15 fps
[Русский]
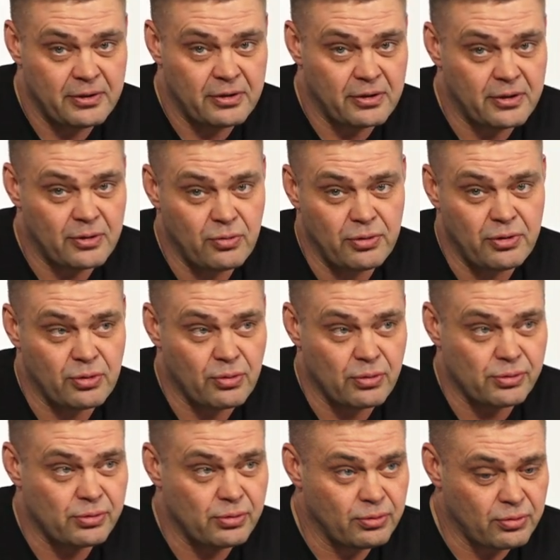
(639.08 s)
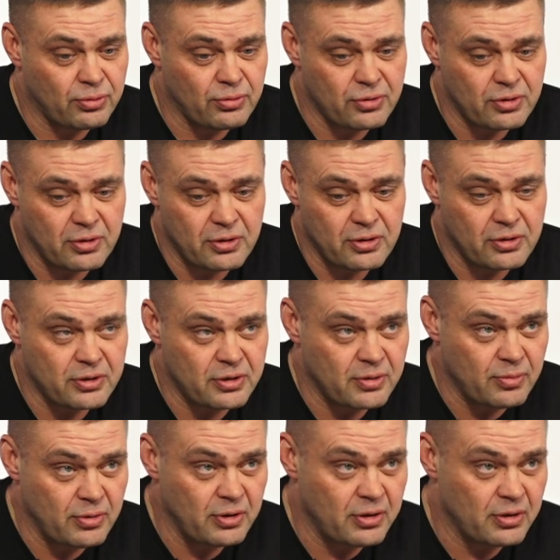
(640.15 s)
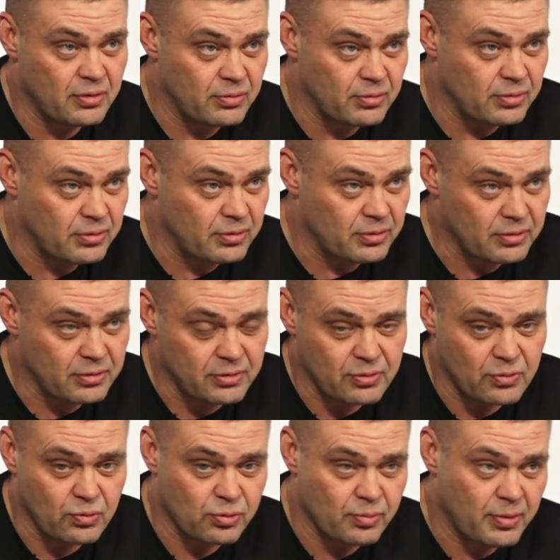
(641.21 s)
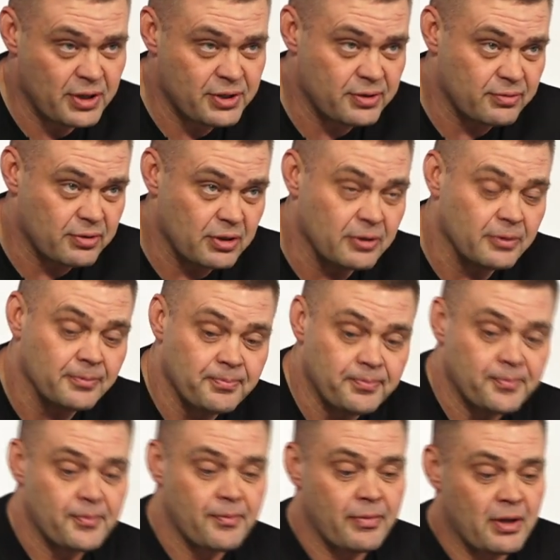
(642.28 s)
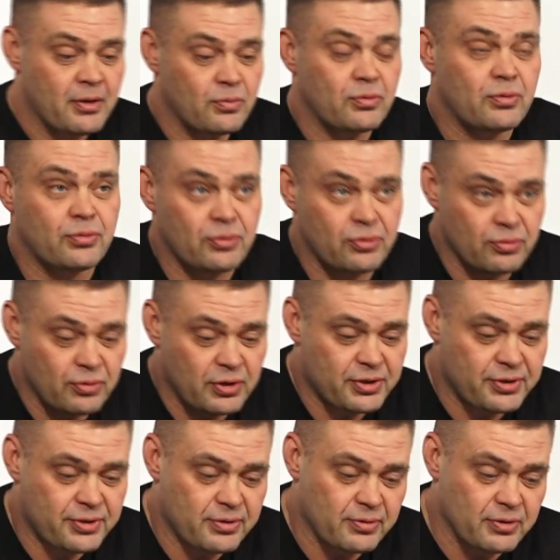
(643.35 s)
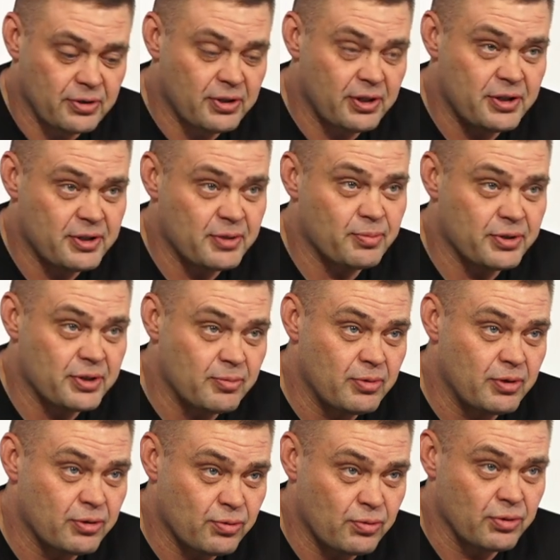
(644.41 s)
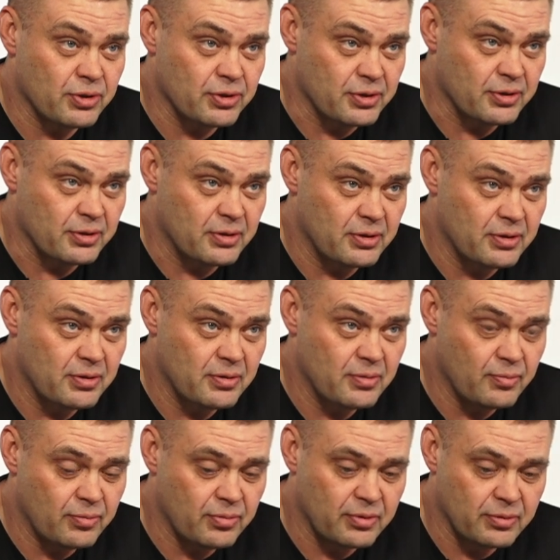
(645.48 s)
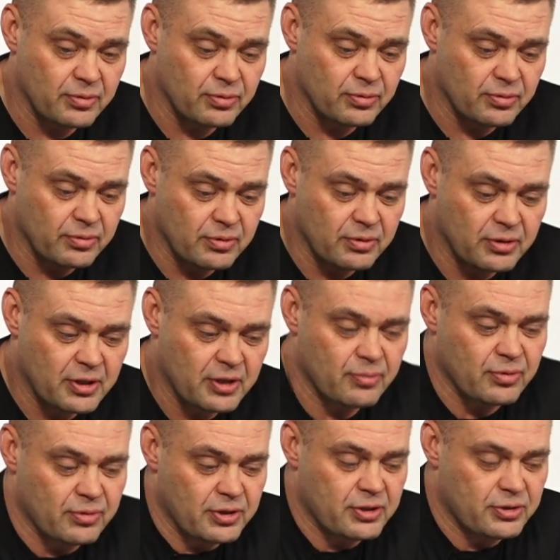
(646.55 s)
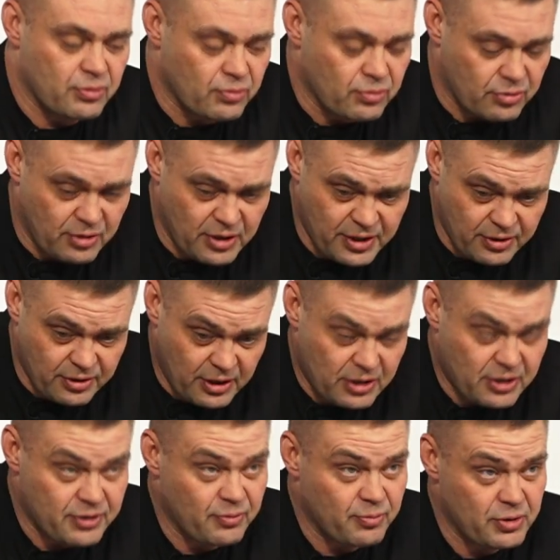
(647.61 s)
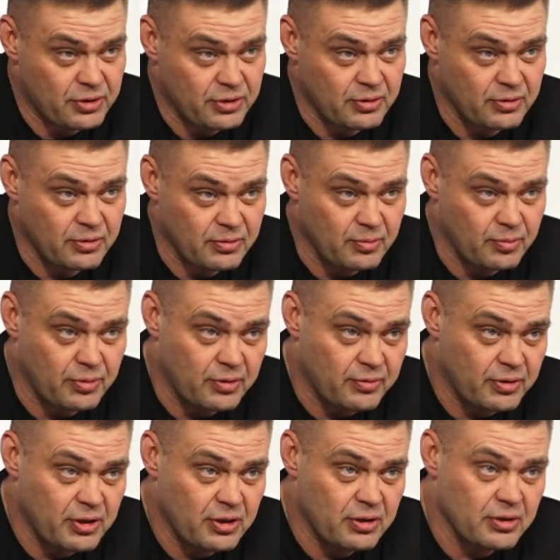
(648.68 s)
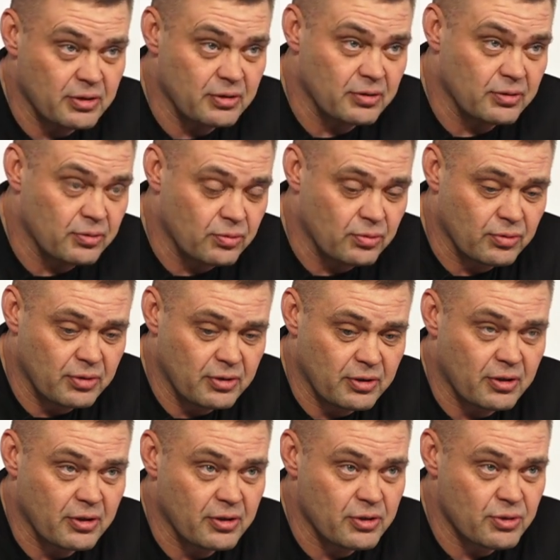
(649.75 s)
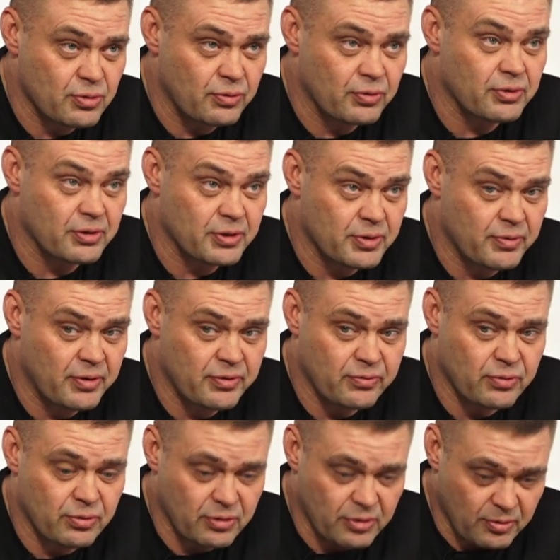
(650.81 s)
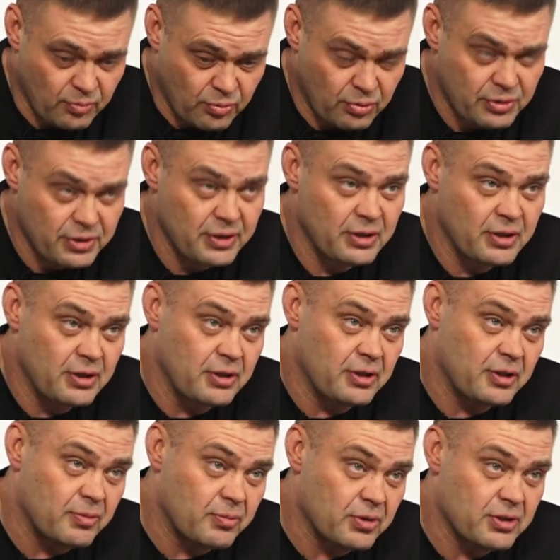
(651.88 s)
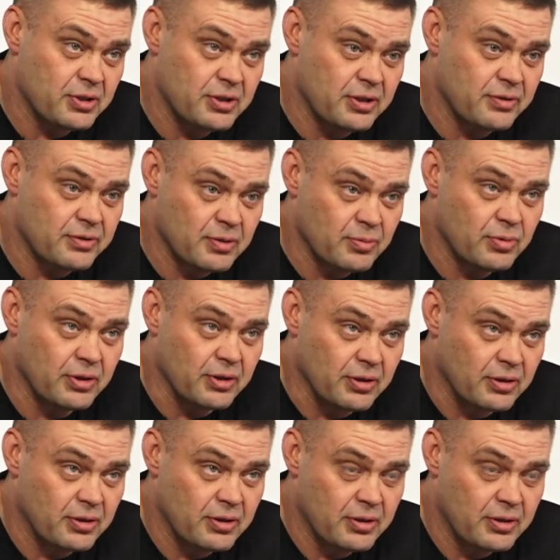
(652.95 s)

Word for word: Григорий Дрозд, он тоже из Сибири, он Uh -huh. кузбассовский. У него тоже у нас интересы по Сибири сходятся. Вот. И как бы есть такое желание дальше совместно проводить и турниры организовывать, и развивать все-таки бокс именно здесь, в Сибири.